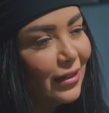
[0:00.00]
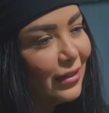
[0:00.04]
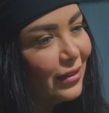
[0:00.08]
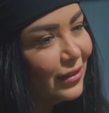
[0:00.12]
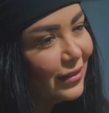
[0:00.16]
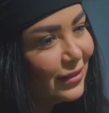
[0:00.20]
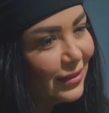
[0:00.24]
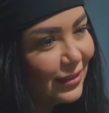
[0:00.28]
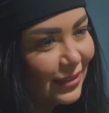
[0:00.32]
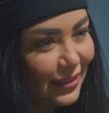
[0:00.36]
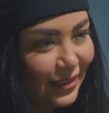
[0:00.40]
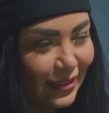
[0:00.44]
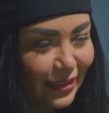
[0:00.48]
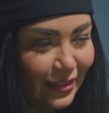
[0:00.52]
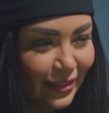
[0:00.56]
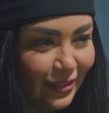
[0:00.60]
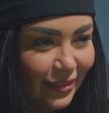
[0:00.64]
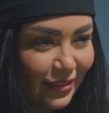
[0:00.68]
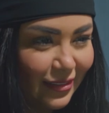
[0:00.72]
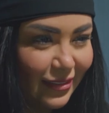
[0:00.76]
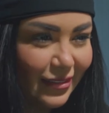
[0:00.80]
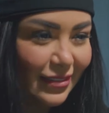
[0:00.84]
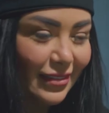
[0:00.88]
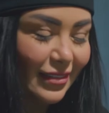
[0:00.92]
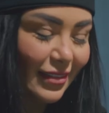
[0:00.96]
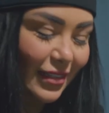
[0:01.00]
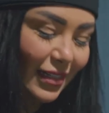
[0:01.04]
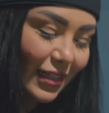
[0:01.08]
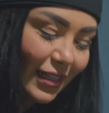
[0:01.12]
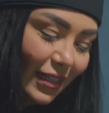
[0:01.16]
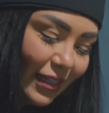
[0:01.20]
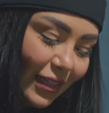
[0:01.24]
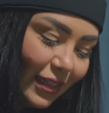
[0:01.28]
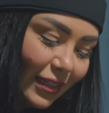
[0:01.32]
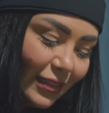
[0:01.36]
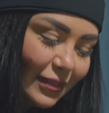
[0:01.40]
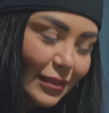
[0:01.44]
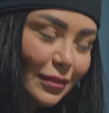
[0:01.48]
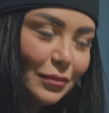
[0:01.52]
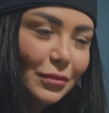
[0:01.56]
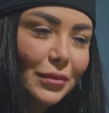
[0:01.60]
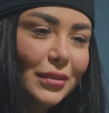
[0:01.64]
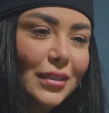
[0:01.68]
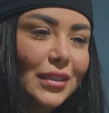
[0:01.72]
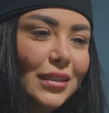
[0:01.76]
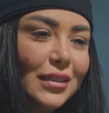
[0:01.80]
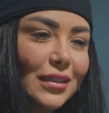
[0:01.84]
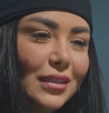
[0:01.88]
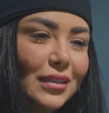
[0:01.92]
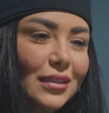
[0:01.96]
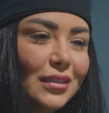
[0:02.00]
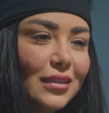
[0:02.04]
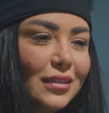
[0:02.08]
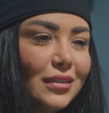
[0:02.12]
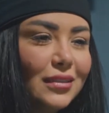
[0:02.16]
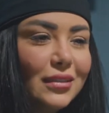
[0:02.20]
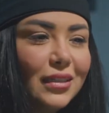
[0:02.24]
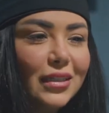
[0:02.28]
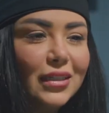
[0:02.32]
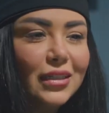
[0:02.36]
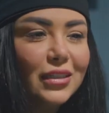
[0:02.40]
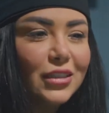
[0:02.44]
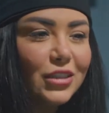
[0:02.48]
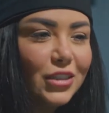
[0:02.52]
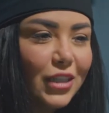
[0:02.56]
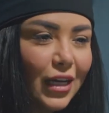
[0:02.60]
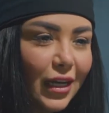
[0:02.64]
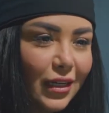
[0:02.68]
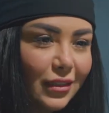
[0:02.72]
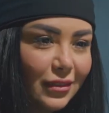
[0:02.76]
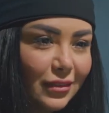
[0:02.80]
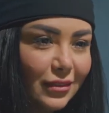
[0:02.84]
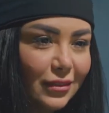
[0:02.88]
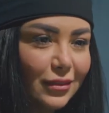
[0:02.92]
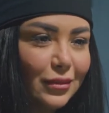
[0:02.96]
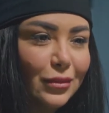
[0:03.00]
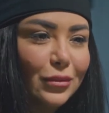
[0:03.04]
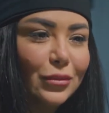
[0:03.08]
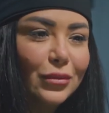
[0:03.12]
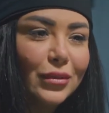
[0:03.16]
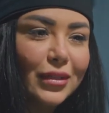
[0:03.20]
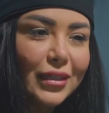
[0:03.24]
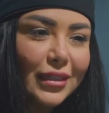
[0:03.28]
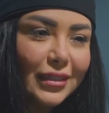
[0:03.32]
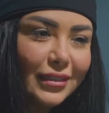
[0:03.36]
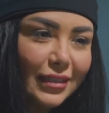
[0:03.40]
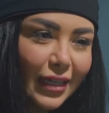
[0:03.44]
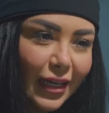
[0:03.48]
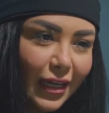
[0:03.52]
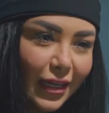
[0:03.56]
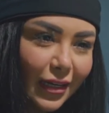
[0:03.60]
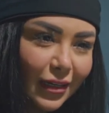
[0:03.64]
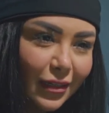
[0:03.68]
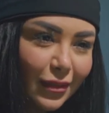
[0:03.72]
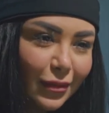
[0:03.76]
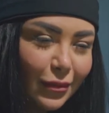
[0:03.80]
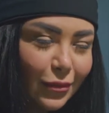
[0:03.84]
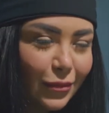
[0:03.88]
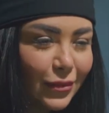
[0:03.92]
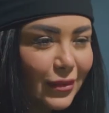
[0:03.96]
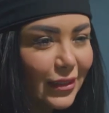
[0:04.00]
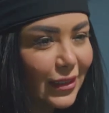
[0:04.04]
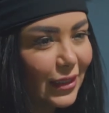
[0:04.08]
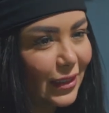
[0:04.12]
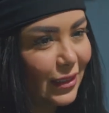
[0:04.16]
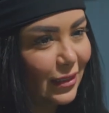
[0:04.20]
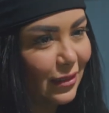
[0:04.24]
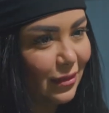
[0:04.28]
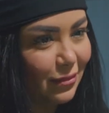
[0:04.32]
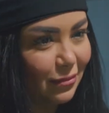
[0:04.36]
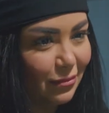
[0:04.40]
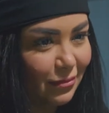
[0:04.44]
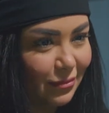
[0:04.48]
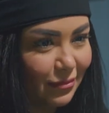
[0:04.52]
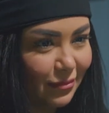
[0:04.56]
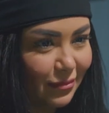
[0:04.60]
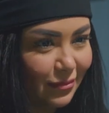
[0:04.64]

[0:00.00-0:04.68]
قصدي اعتبريني زي شهد وريتال وزينب